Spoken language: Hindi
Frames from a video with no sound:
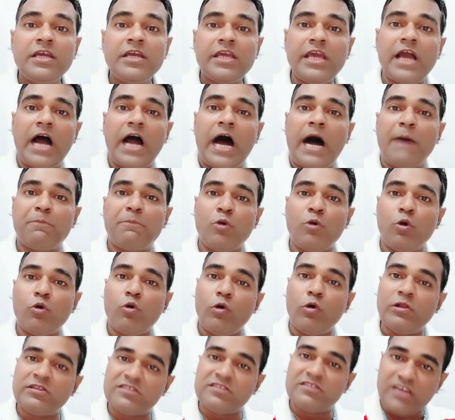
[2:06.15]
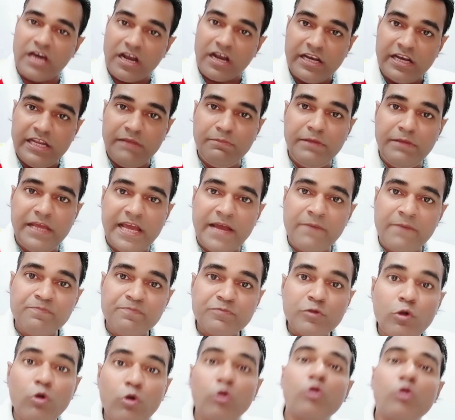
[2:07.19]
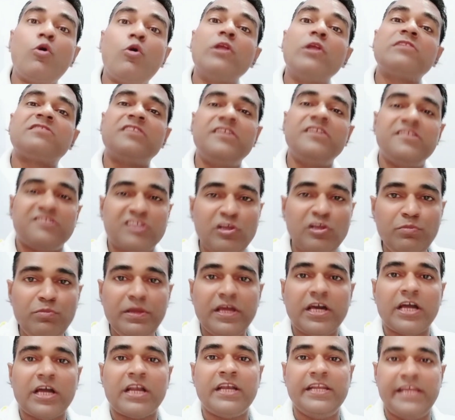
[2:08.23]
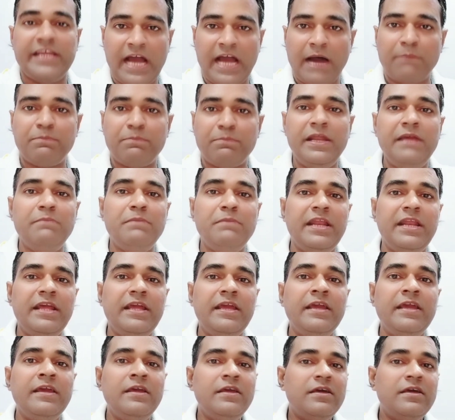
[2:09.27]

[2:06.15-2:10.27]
कि आपको कॉल्स करनी भी है और कॉल्स रिसीव भी करनी है आपने मेरे